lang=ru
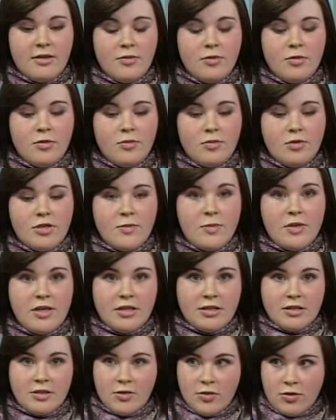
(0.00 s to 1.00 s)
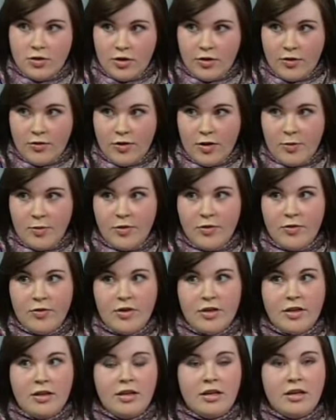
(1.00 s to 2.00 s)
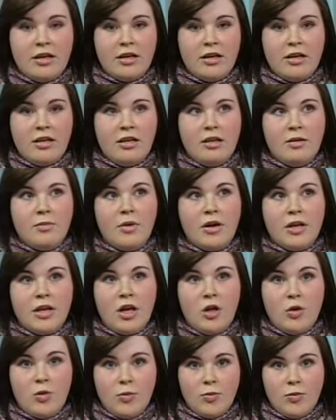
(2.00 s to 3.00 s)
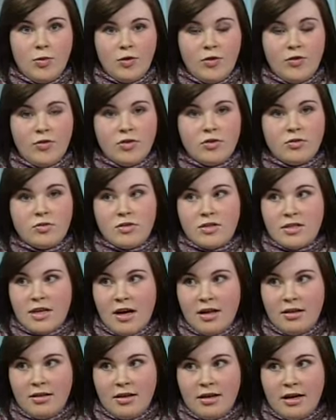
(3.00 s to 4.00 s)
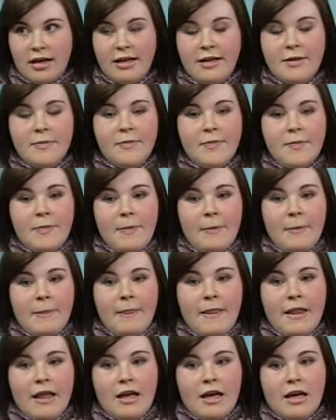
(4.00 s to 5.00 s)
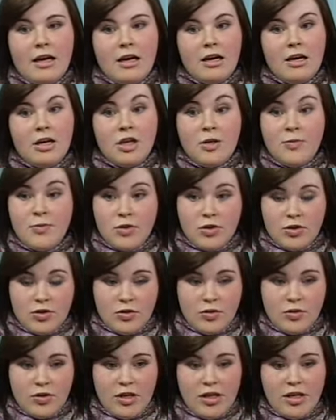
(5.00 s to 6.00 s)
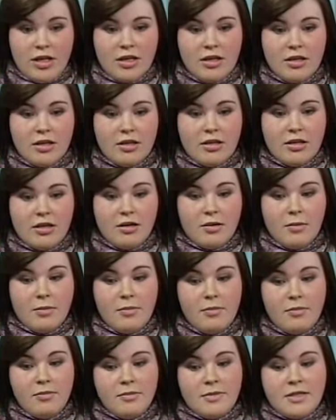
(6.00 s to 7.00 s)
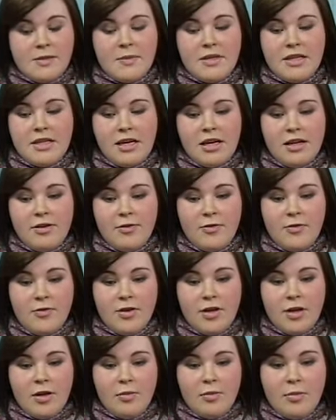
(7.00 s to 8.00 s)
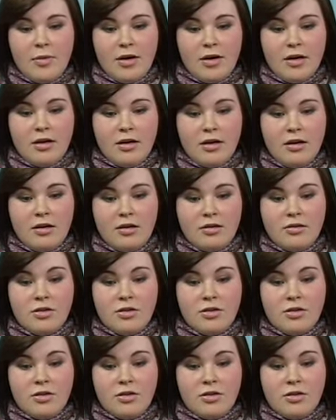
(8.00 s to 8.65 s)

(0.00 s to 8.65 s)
его мультипликационных фильмов. Это и «Моя любовь», и «Русалка», э, и много других. Мы смотрели фильм, э,